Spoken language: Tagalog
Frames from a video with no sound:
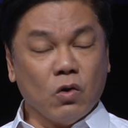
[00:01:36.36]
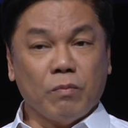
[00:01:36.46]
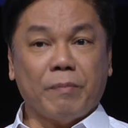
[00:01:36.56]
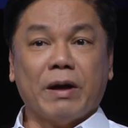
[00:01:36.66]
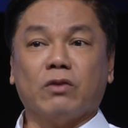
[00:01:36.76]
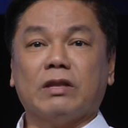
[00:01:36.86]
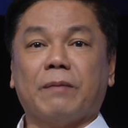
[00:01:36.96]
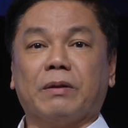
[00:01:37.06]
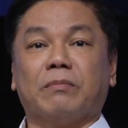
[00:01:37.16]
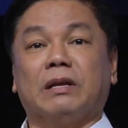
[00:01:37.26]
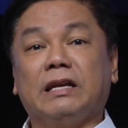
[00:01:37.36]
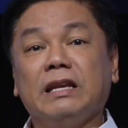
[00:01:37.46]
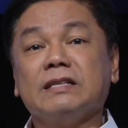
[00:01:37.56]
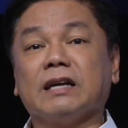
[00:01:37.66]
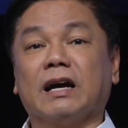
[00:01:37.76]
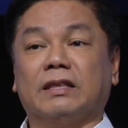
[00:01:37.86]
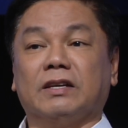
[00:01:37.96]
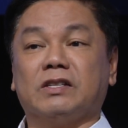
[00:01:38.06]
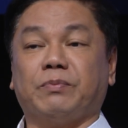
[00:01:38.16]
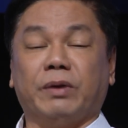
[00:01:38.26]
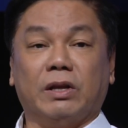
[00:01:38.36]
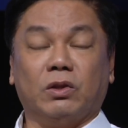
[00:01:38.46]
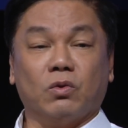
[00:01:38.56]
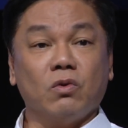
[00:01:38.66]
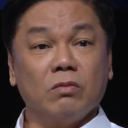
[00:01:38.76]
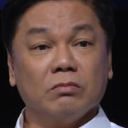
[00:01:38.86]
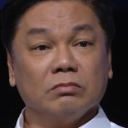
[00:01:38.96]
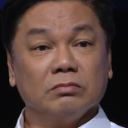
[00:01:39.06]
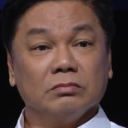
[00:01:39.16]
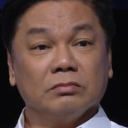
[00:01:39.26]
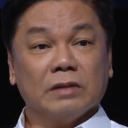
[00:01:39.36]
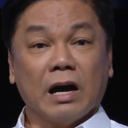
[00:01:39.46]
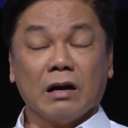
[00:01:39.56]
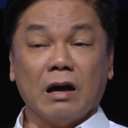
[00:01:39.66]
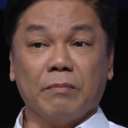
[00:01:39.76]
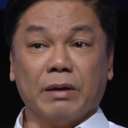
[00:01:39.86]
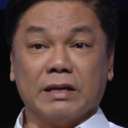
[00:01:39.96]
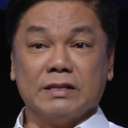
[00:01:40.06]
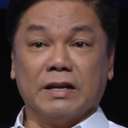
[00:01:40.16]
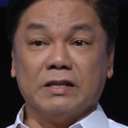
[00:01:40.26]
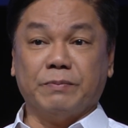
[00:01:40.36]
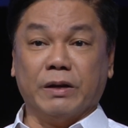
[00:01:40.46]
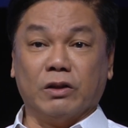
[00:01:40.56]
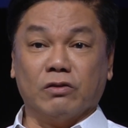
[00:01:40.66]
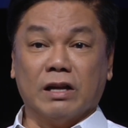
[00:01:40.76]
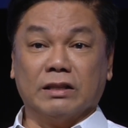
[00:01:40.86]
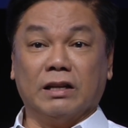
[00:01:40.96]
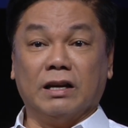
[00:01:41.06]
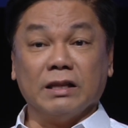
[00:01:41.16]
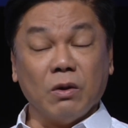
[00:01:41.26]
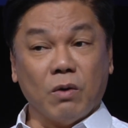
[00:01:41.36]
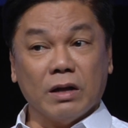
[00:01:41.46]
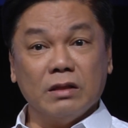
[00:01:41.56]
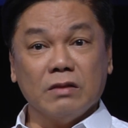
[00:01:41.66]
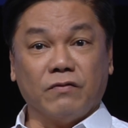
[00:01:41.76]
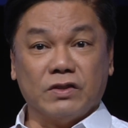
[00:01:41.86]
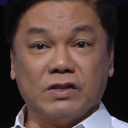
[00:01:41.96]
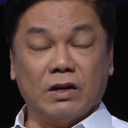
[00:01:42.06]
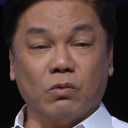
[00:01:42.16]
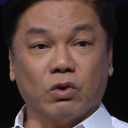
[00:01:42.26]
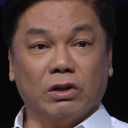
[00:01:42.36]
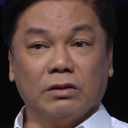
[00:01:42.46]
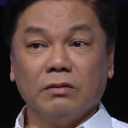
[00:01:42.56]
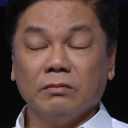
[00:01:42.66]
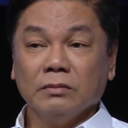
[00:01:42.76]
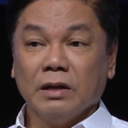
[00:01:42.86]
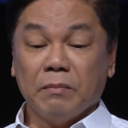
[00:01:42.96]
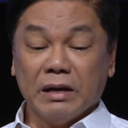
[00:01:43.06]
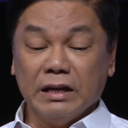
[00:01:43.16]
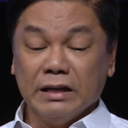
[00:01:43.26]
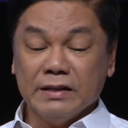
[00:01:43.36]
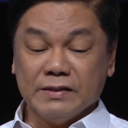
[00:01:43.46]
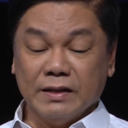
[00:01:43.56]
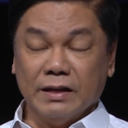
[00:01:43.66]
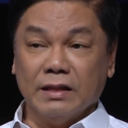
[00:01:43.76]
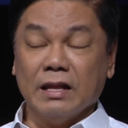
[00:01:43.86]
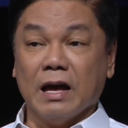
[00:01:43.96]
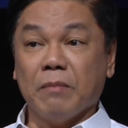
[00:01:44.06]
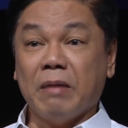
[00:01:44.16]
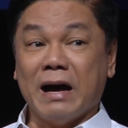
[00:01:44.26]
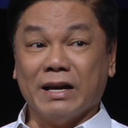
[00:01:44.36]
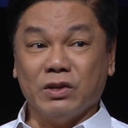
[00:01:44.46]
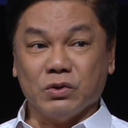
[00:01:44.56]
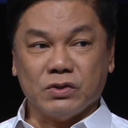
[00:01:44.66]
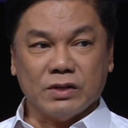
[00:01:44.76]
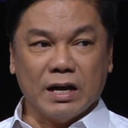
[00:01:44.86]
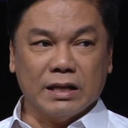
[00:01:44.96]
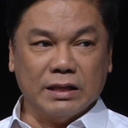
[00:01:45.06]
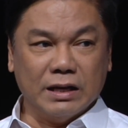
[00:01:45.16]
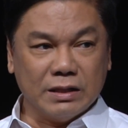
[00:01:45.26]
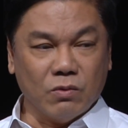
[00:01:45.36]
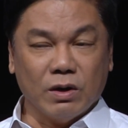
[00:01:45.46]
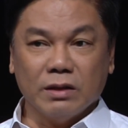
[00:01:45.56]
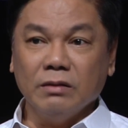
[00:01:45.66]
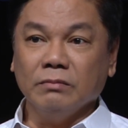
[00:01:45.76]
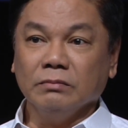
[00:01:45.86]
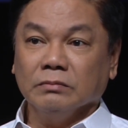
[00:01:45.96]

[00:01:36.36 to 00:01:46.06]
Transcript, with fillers: Kung paano dapat malinis ang ating espiritu, ang kakambal kasi ng espiritu natin, katawan, the physical world, malinis din, maayos ang ating katawan,